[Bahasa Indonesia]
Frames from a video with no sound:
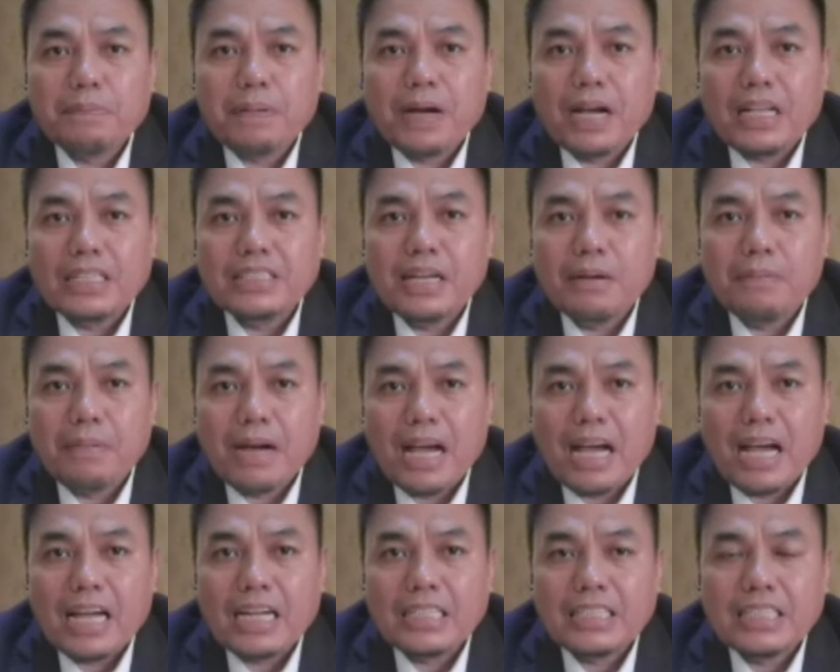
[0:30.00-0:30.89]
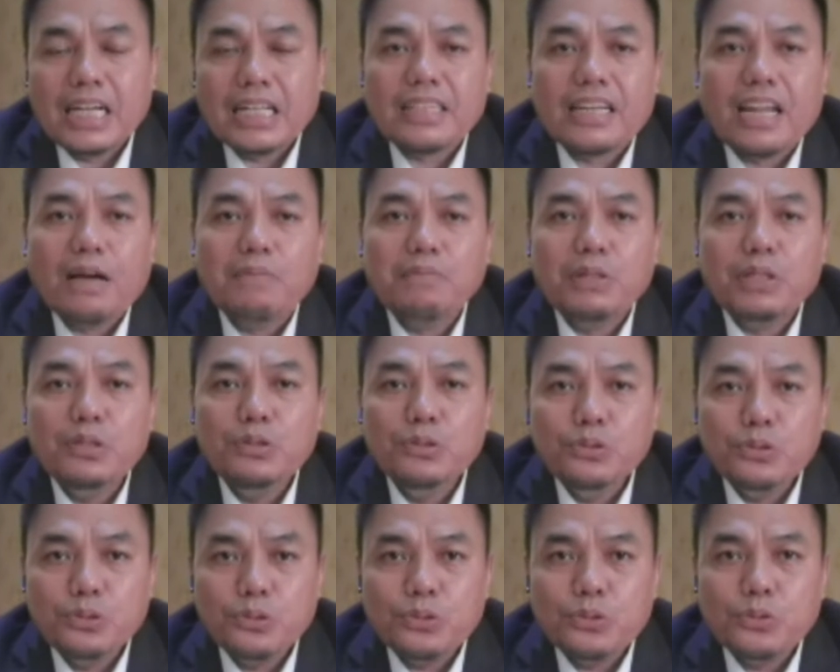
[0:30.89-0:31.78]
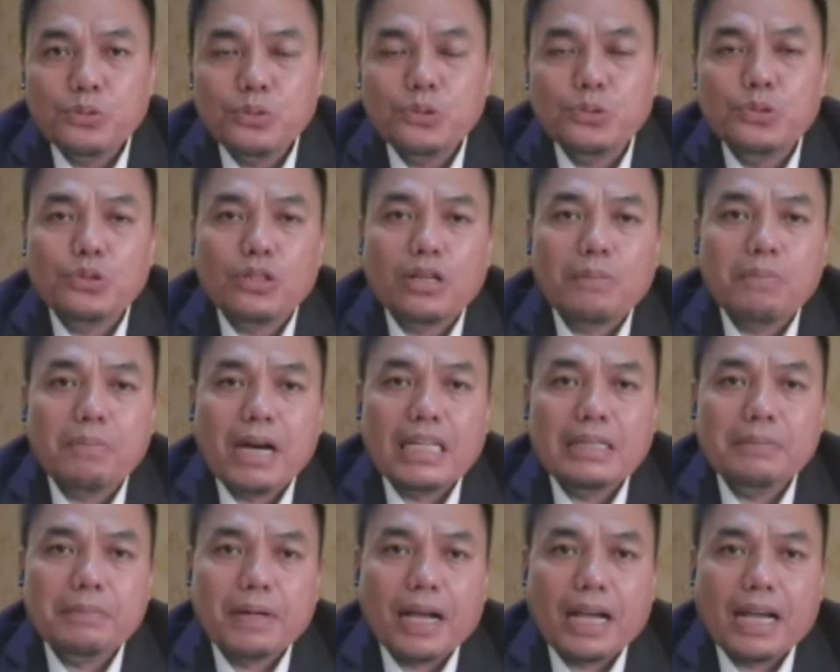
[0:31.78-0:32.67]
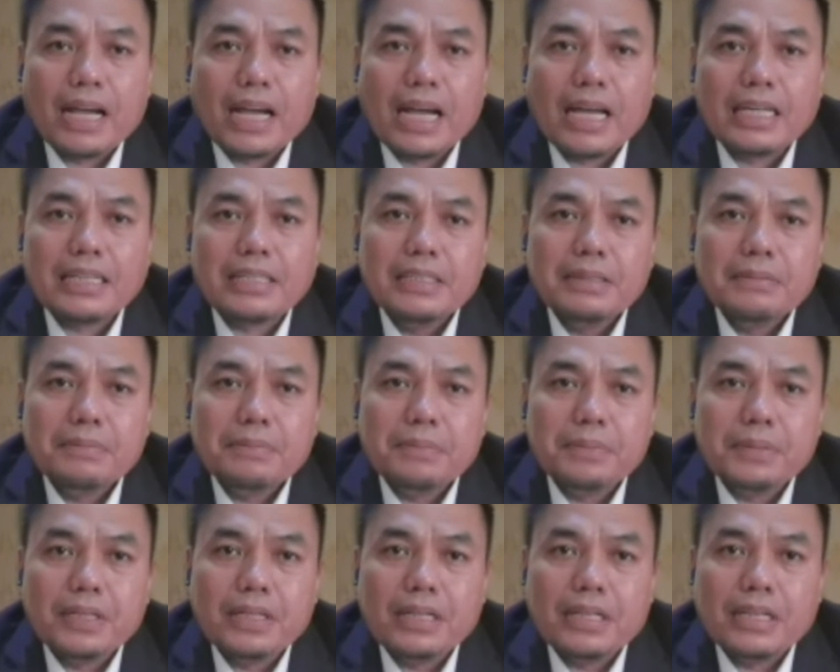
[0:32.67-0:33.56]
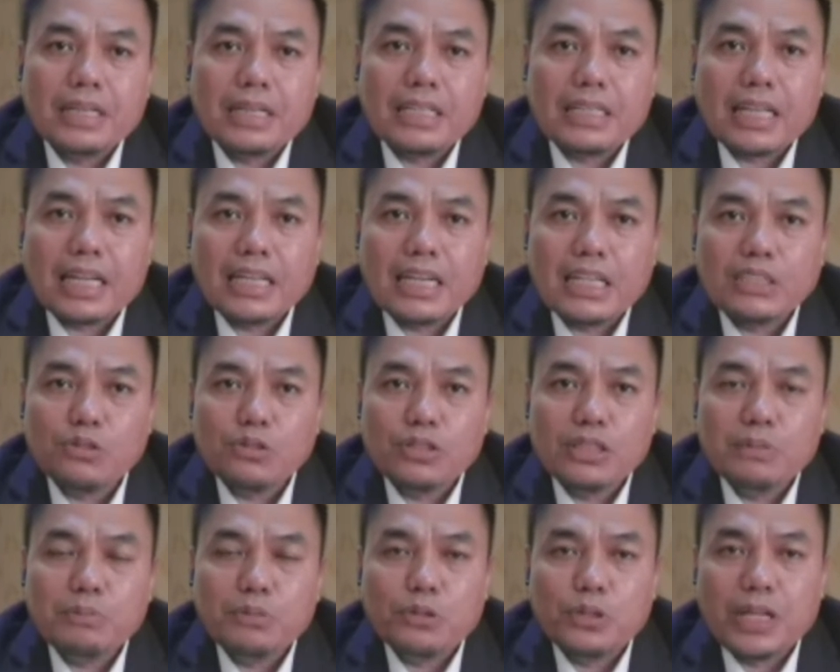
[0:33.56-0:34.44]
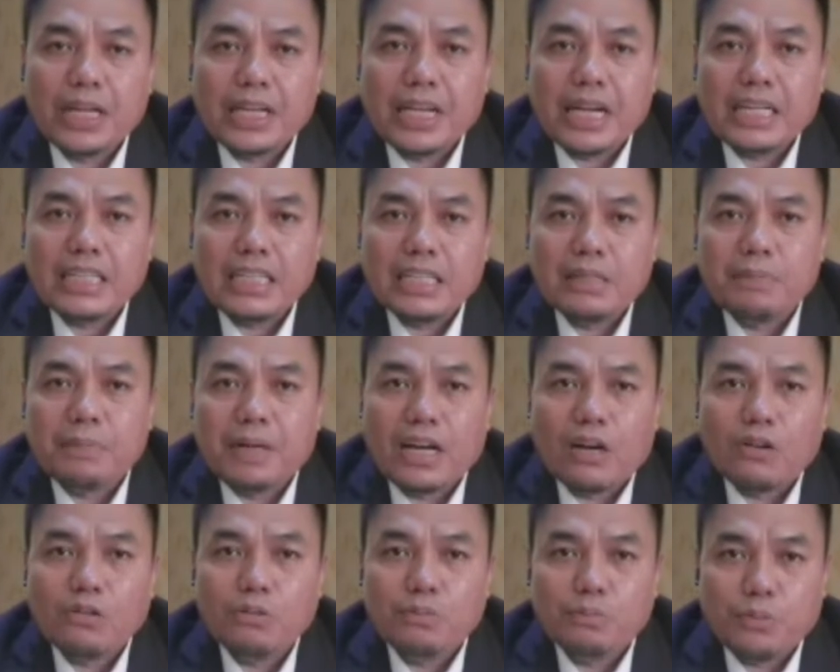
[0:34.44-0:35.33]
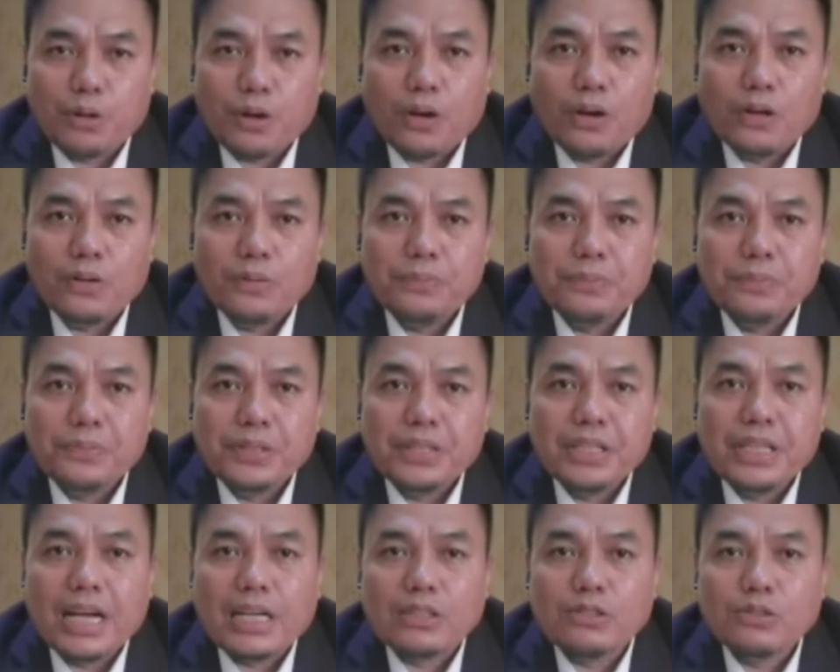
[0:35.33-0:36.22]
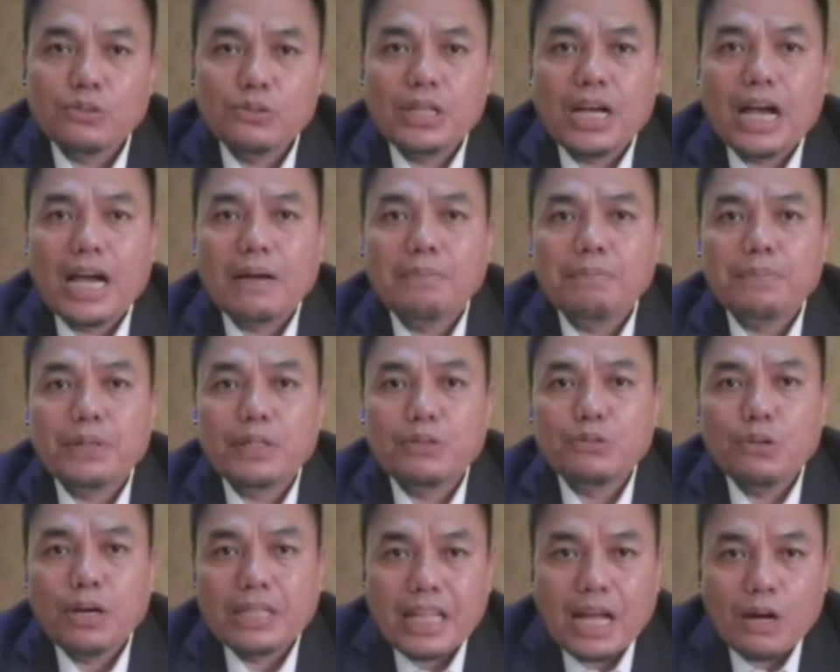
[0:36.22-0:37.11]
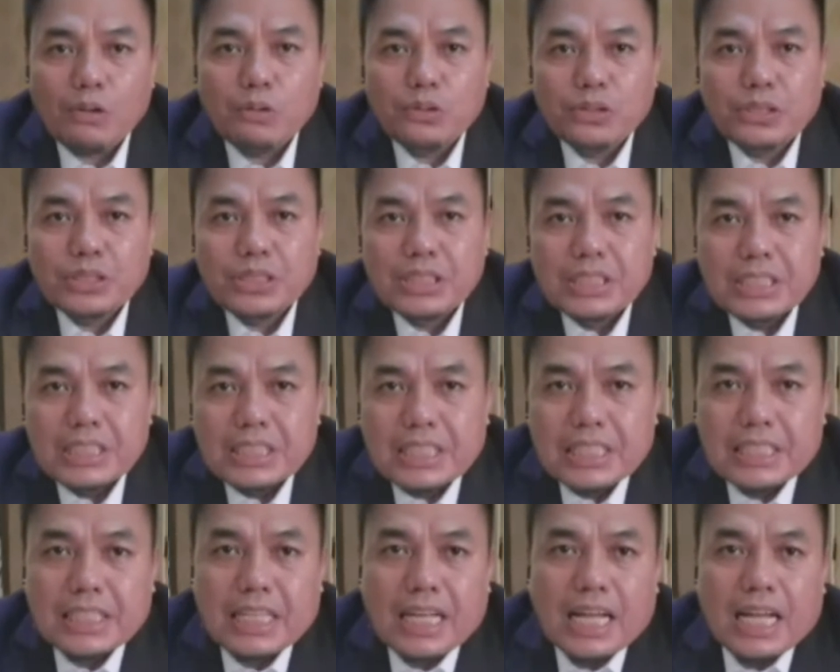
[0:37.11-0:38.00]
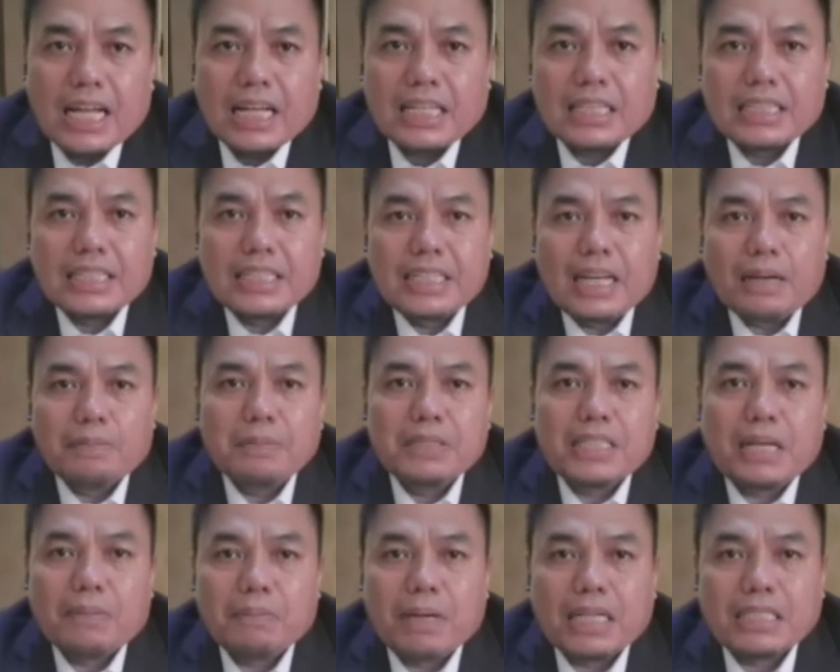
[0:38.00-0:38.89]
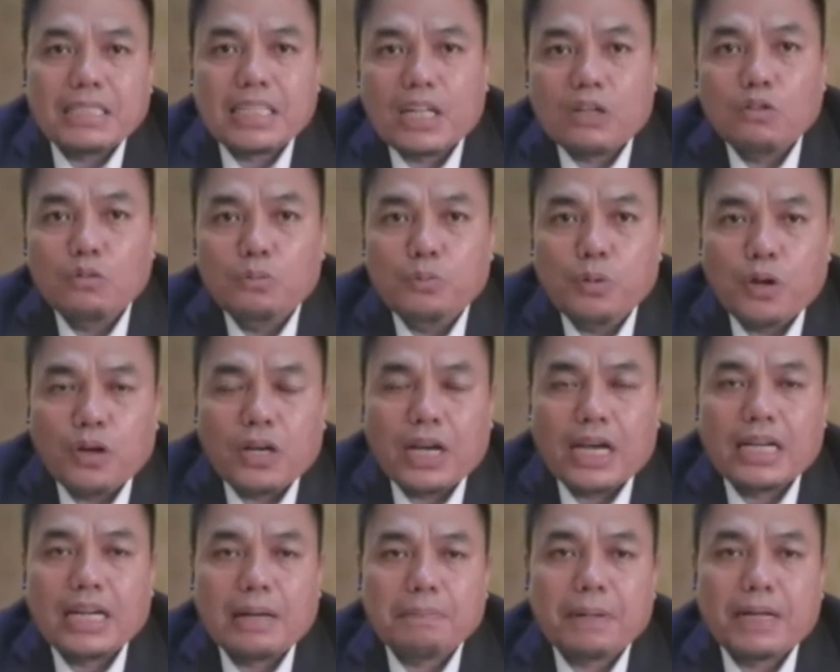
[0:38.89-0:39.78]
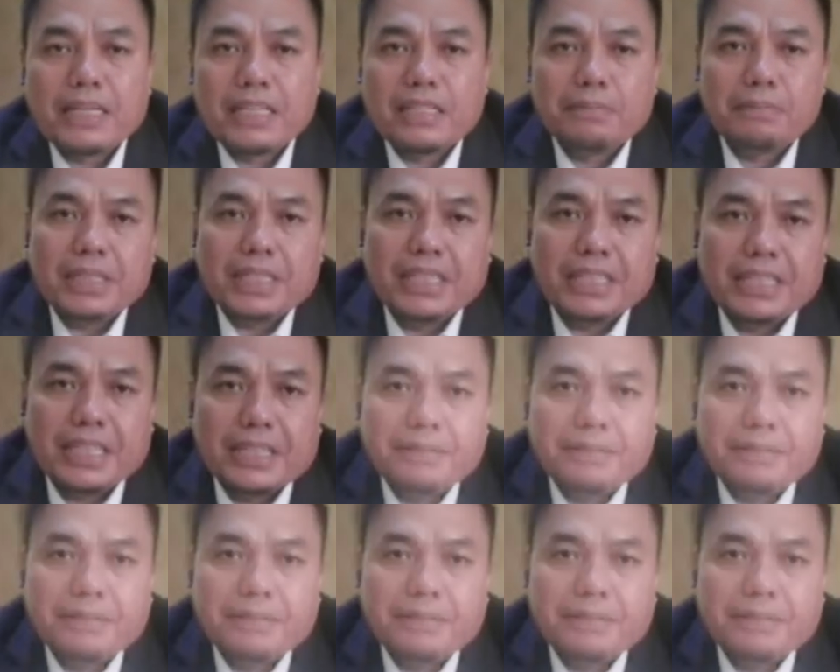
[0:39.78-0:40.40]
juga para jamaah yang telah menunggu untuk kembali berangkat Eh, ke tanah suci menunaikan ibadah umroh yang sudah hampir dua tahun kita tidak bisa melaksanakan umroh karena pandemi